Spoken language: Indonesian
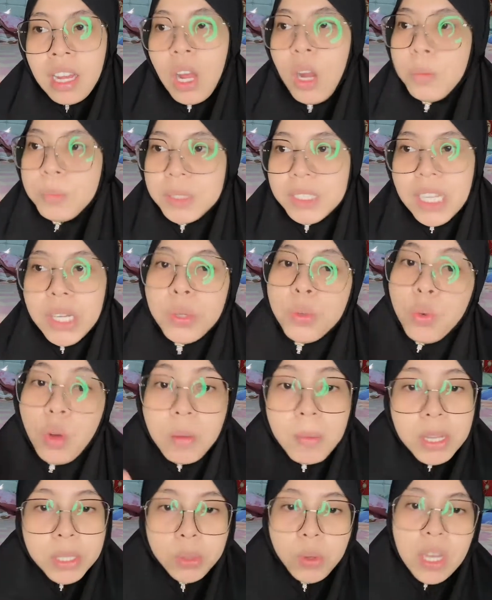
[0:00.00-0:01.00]
kalau bisa
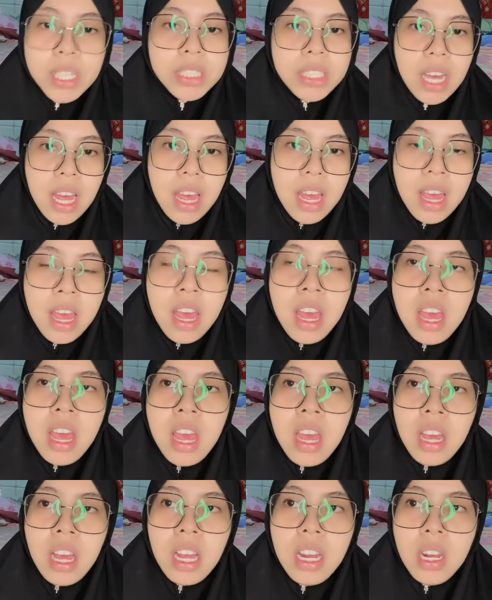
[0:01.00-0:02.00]
dua baju aja
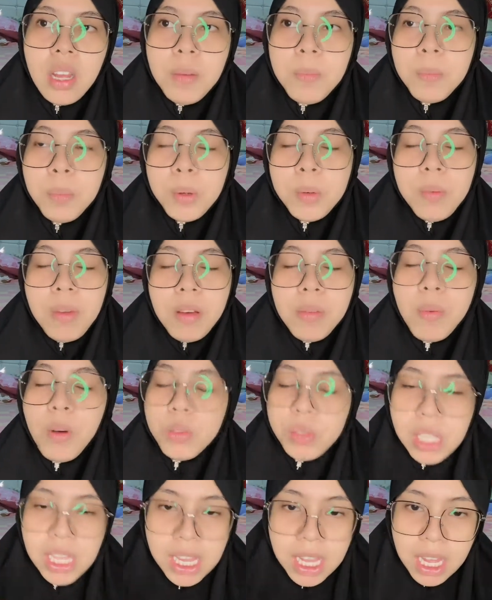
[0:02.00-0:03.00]
Kalau kalaupun memang
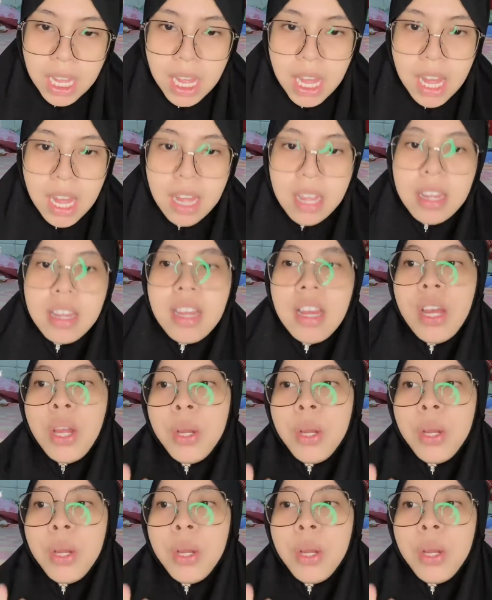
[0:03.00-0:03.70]
mau tiga